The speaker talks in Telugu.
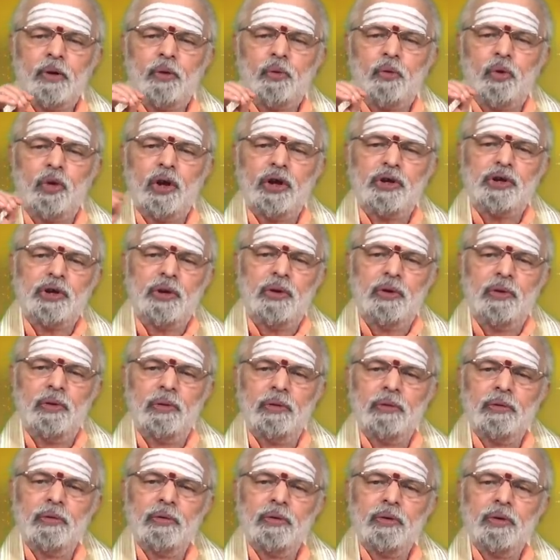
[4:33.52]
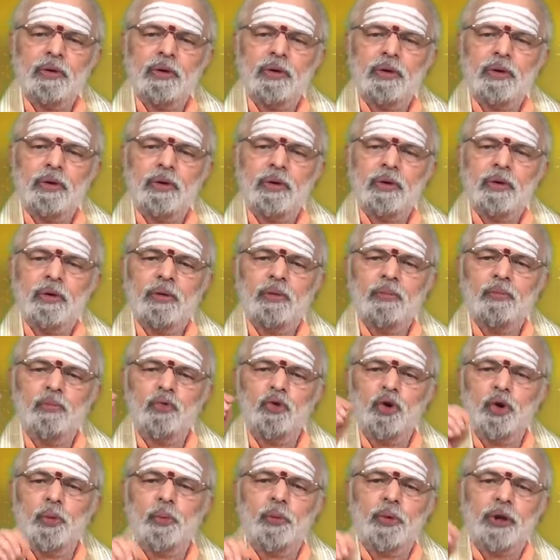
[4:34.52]
కురోసిను
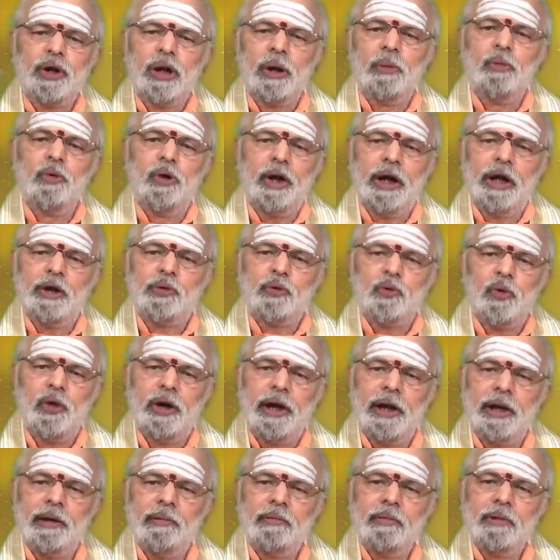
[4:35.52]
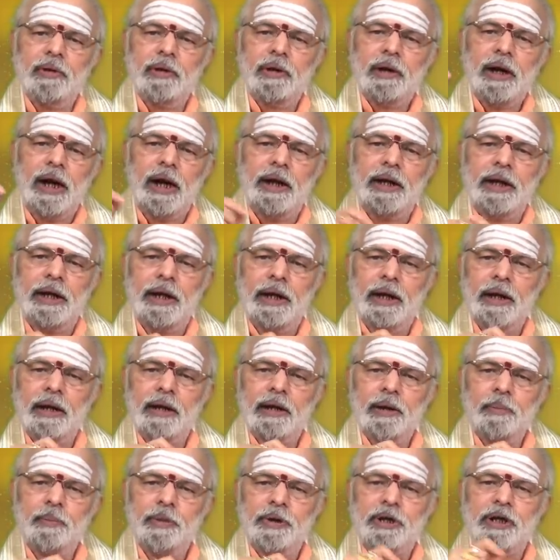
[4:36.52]
మూడు పూట్ల మూడు వేసుకోండి అని
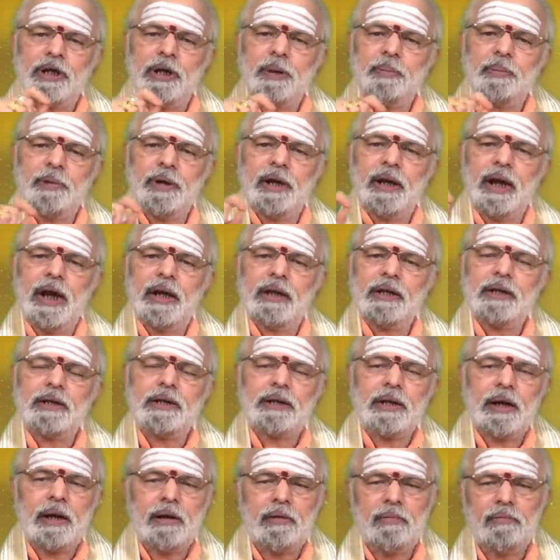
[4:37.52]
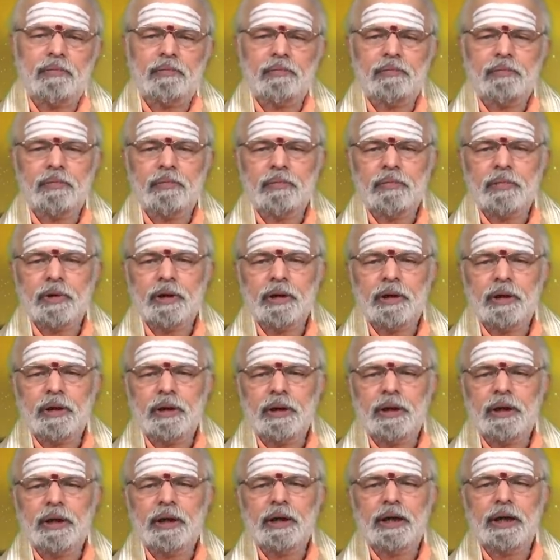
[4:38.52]
ప్రిస్క్రిప్షన్ రాసిస్తారు
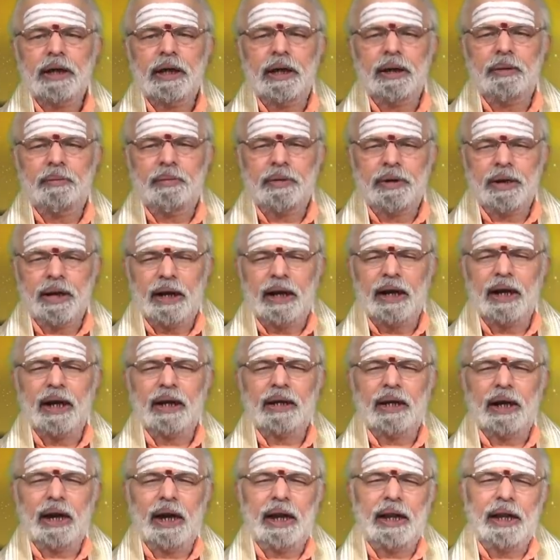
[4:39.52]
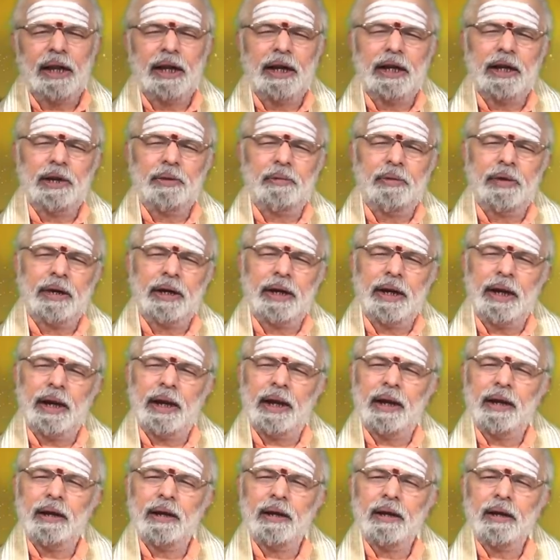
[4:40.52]
ఈ విధంగా తయారైనటువంటి
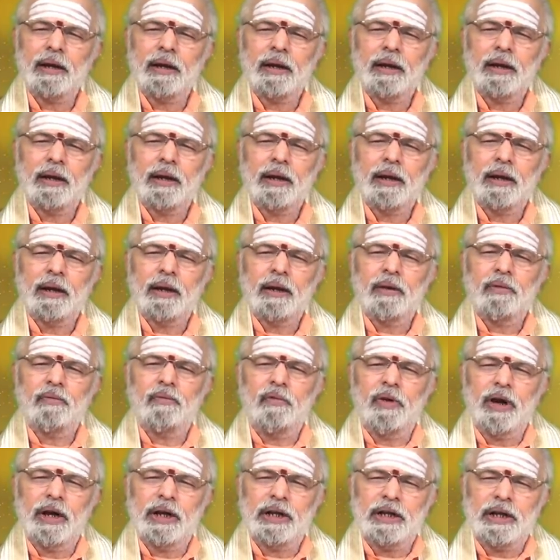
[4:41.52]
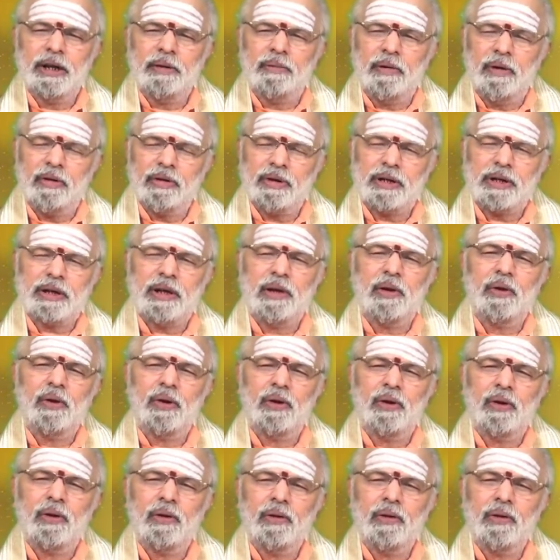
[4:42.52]
వైద్య వ్యవస్థలో